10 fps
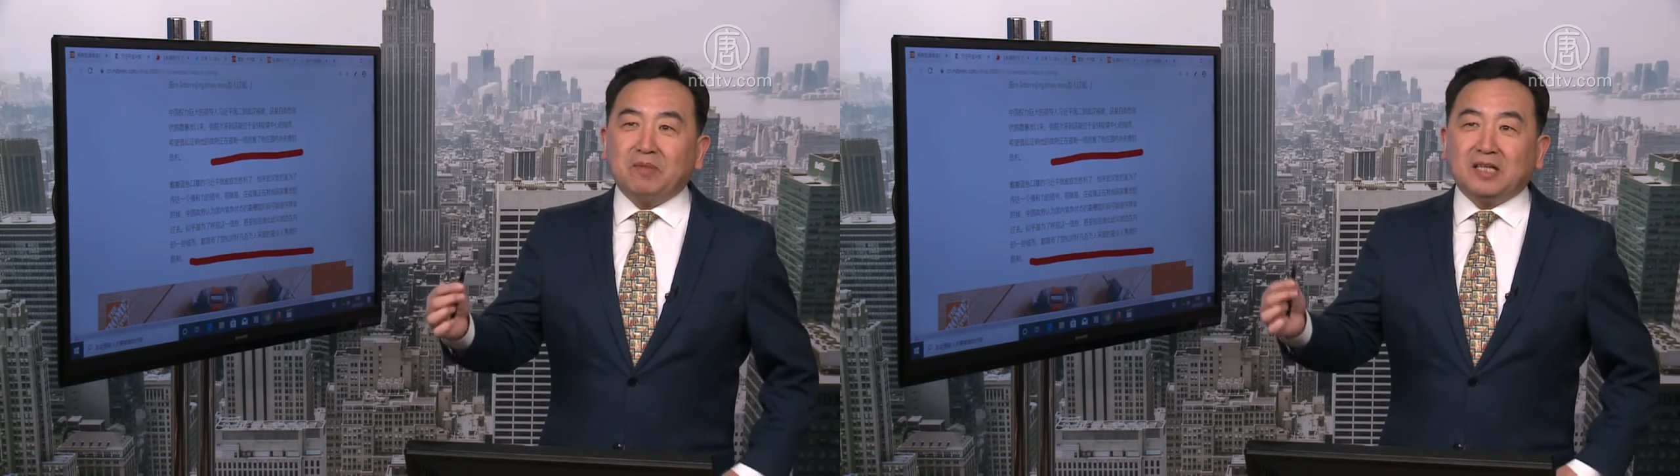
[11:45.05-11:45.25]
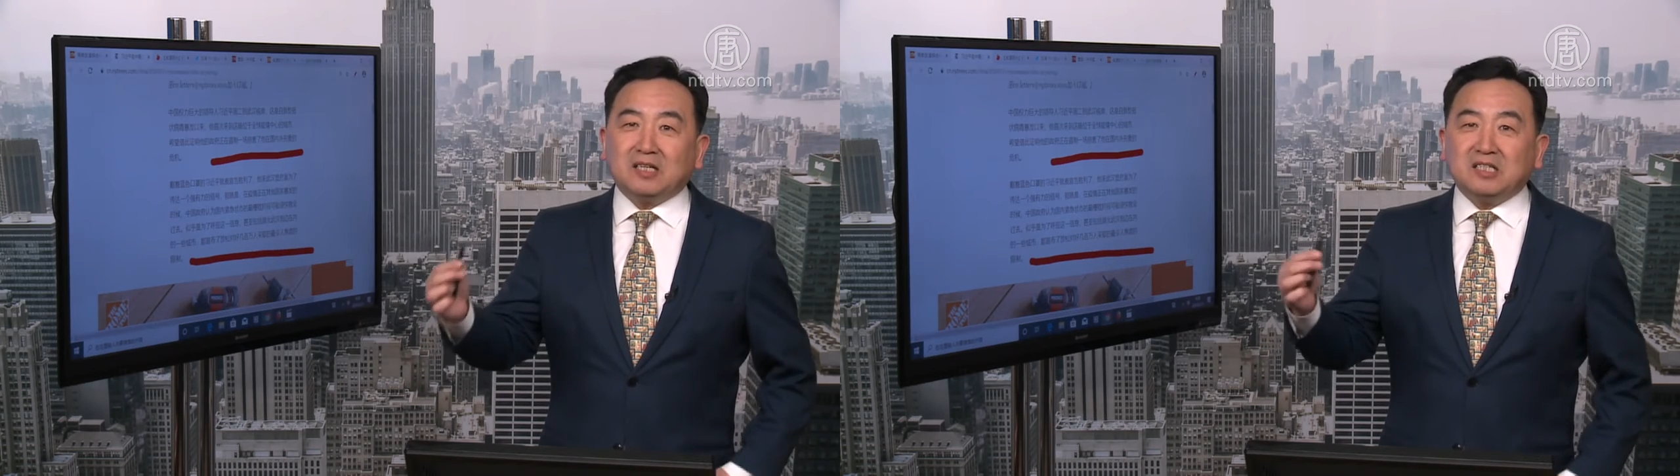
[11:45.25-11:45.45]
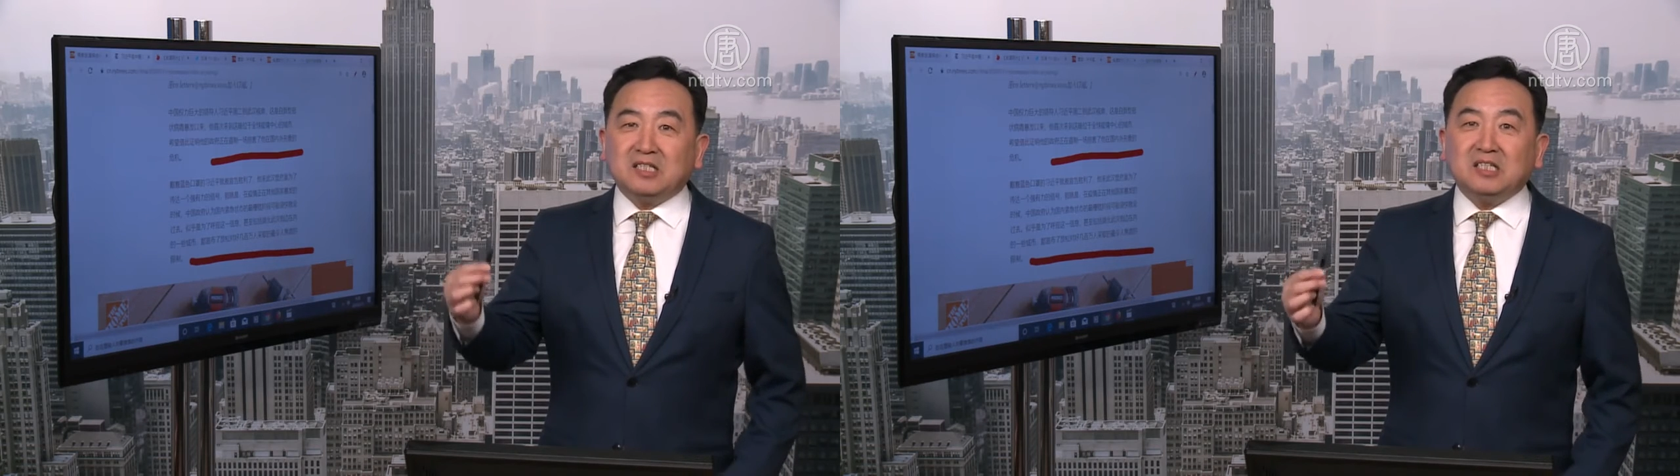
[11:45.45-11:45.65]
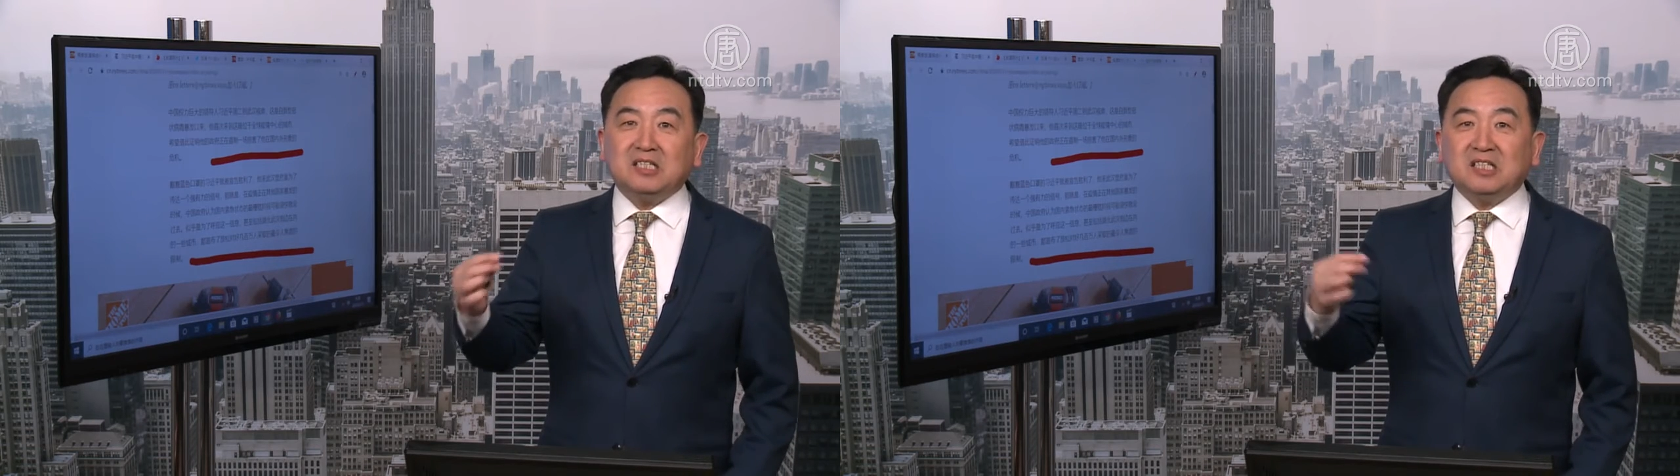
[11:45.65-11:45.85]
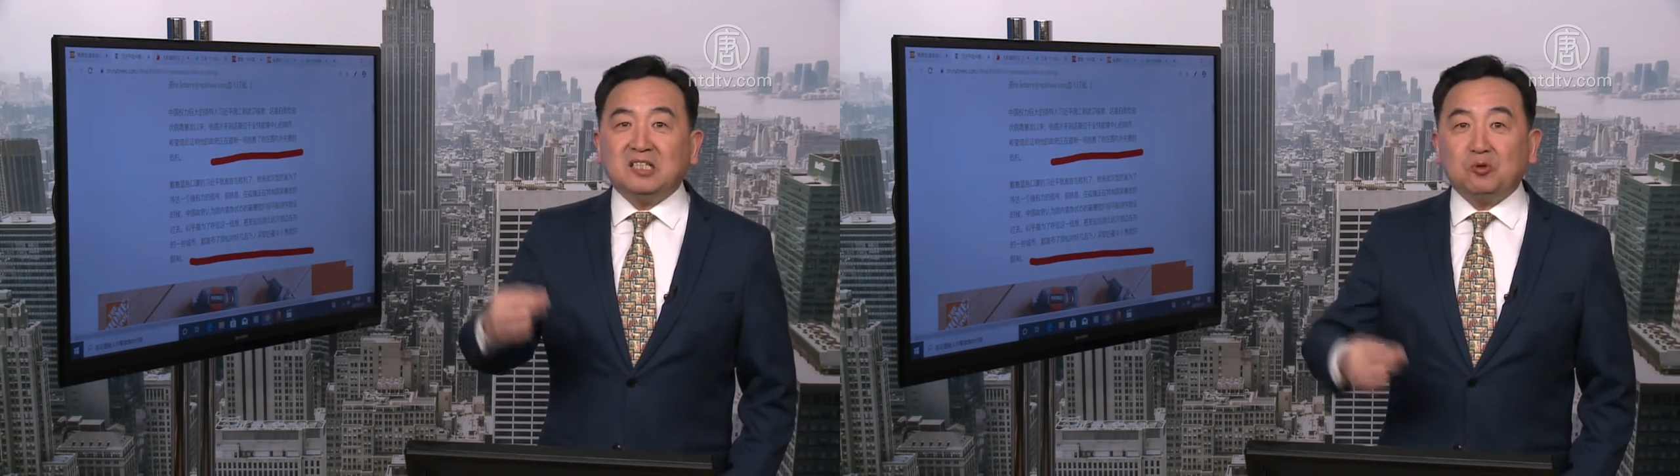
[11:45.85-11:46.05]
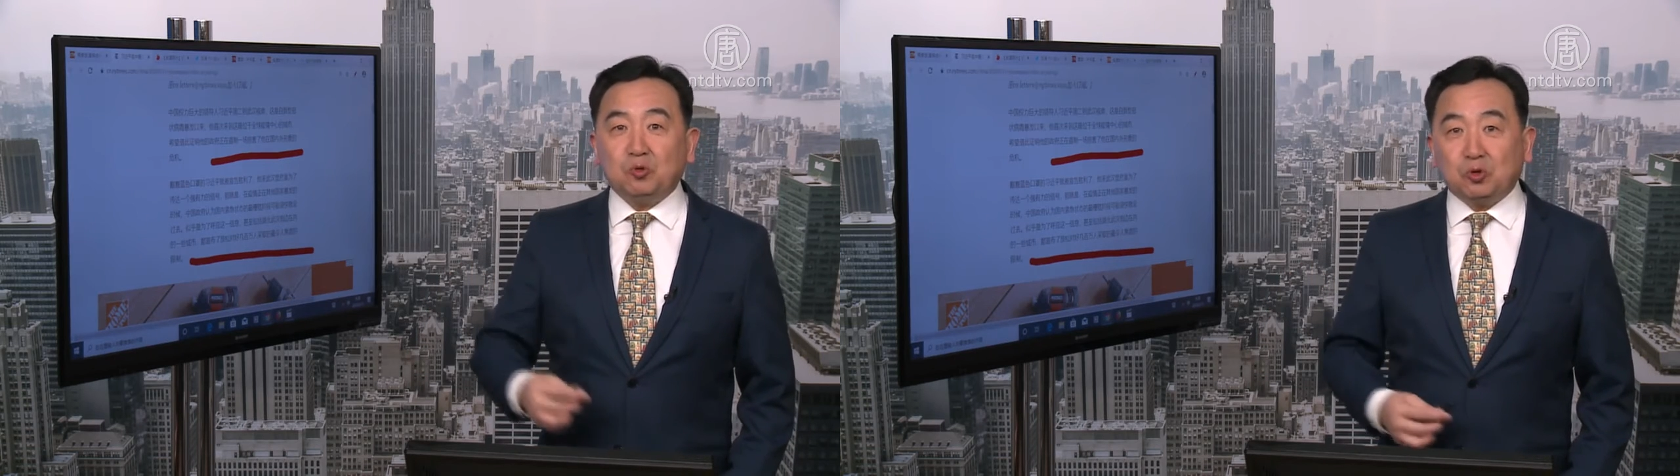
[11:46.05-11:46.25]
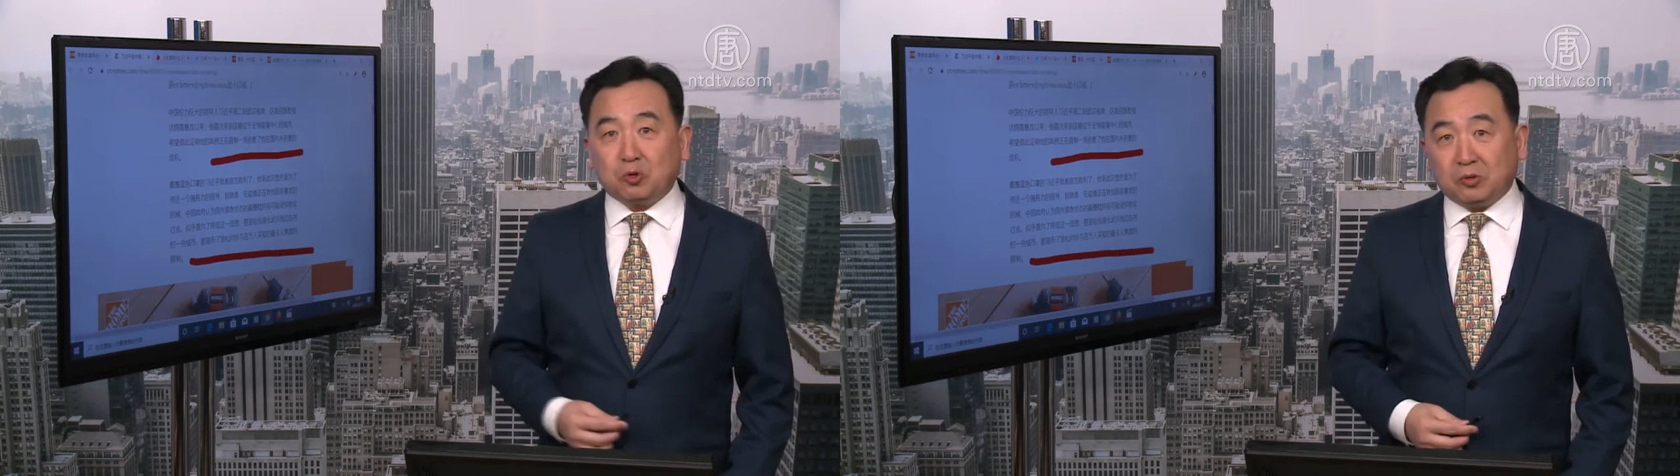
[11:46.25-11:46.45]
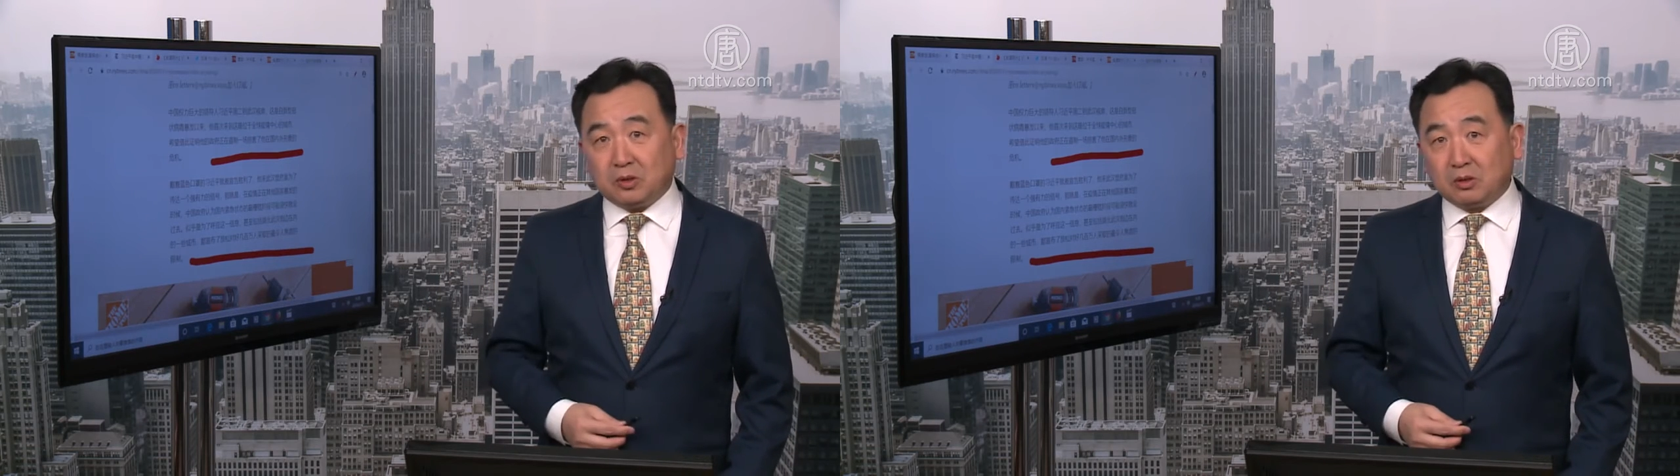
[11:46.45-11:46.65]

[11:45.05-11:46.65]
变得极其的愚蠢，